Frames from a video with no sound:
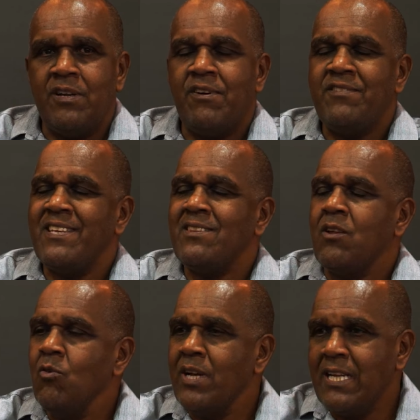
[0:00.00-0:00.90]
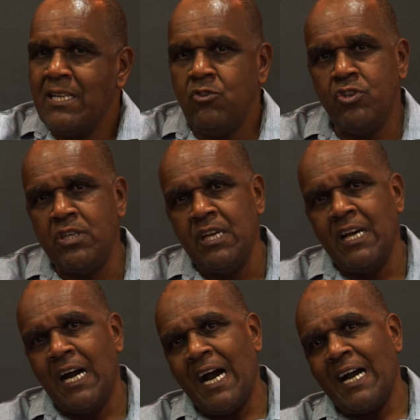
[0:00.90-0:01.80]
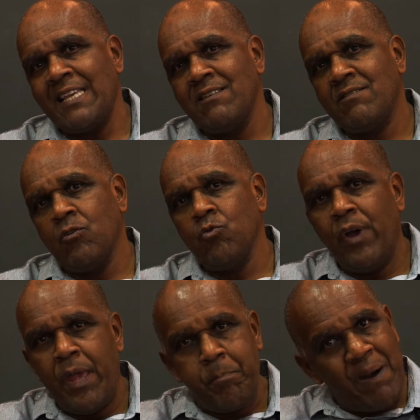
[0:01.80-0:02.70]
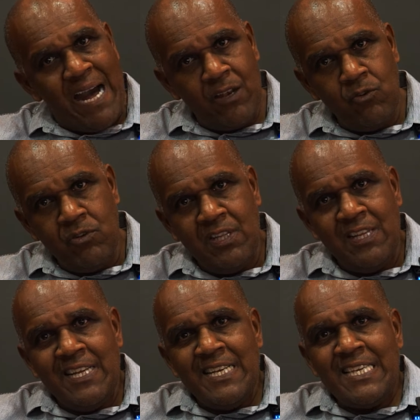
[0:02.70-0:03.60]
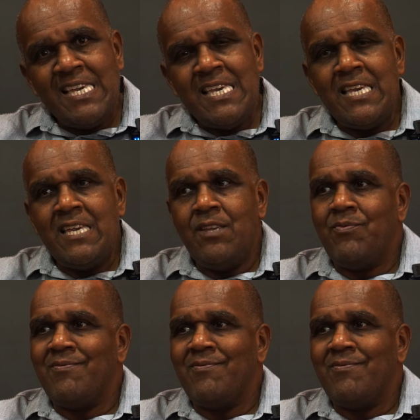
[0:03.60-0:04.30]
vai ser tão grande a questão do reparo, que